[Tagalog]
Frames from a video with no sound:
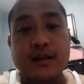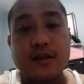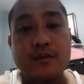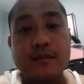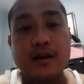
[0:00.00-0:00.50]

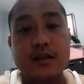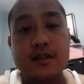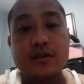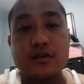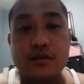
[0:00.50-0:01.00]
yung mga,
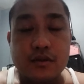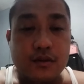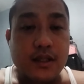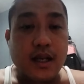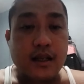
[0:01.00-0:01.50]
sa
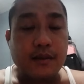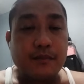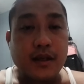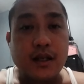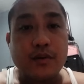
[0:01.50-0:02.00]
susunod na aking
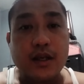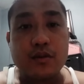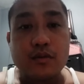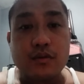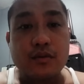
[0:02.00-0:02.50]
paggawa
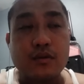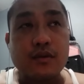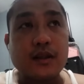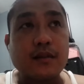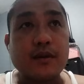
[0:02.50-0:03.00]
ituturo
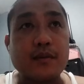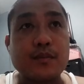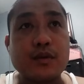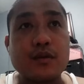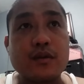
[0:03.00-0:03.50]
ko naman
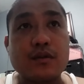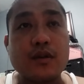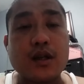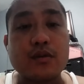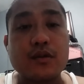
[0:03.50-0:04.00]
po yung
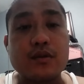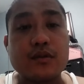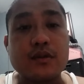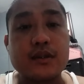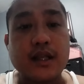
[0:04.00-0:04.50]
kung ano
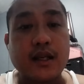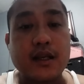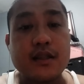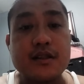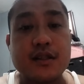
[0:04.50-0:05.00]
yung check
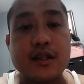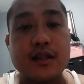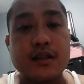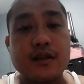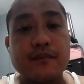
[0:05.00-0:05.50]

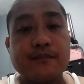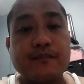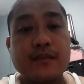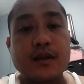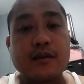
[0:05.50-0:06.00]
engine
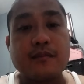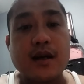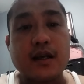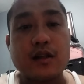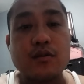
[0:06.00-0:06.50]

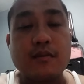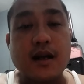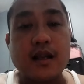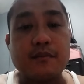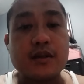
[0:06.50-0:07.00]
bakit
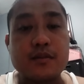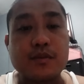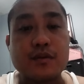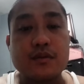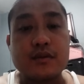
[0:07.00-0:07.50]
lumalabas
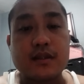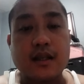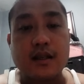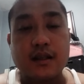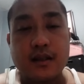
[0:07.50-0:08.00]
po dun sa